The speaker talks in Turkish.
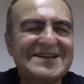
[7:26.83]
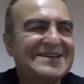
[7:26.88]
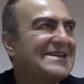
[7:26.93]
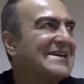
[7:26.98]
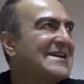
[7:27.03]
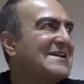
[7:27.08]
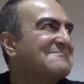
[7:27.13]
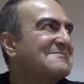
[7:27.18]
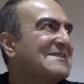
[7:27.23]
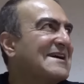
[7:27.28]

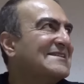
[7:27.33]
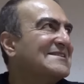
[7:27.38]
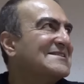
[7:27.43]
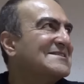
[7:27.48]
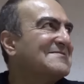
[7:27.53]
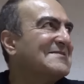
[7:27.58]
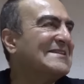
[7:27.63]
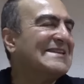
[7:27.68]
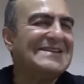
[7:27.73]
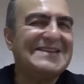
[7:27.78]
Kerem
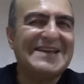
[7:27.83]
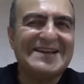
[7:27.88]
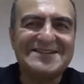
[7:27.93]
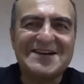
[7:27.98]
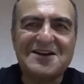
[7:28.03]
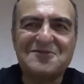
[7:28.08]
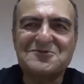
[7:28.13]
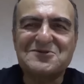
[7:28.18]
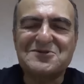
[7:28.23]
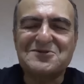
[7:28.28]
kardeşime de
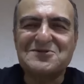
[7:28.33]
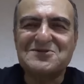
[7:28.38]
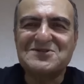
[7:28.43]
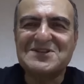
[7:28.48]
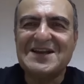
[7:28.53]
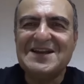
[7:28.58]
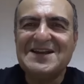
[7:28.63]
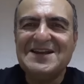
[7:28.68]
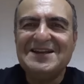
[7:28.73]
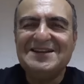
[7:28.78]
tekrar
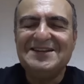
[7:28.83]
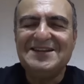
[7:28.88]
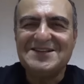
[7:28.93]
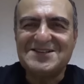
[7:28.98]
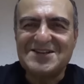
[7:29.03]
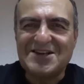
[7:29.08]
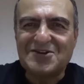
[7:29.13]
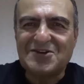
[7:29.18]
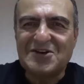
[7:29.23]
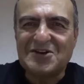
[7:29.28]
huzurunuzda
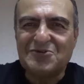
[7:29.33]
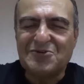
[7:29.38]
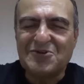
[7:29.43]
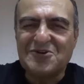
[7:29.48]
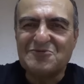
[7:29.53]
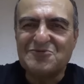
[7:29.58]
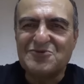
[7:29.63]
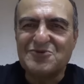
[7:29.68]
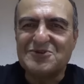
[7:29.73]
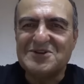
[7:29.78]
teşekkür
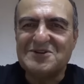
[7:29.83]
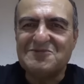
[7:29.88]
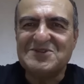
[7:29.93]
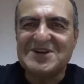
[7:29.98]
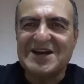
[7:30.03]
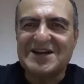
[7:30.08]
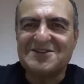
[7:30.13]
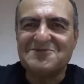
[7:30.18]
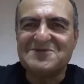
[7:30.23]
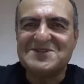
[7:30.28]
ediyorum. Bu
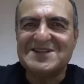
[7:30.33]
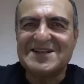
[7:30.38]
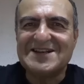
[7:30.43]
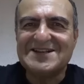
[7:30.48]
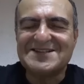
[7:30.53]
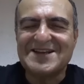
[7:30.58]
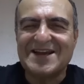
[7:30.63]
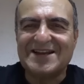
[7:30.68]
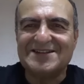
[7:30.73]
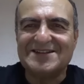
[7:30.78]
imkanı bizlere
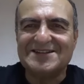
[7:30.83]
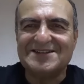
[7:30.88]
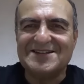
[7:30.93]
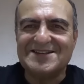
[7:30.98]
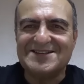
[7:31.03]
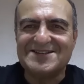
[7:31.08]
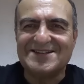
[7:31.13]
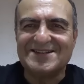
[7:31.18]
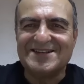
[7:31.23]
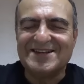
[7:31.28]
sağladığı
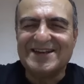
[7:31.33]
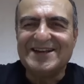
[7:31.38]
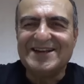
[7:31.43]
için.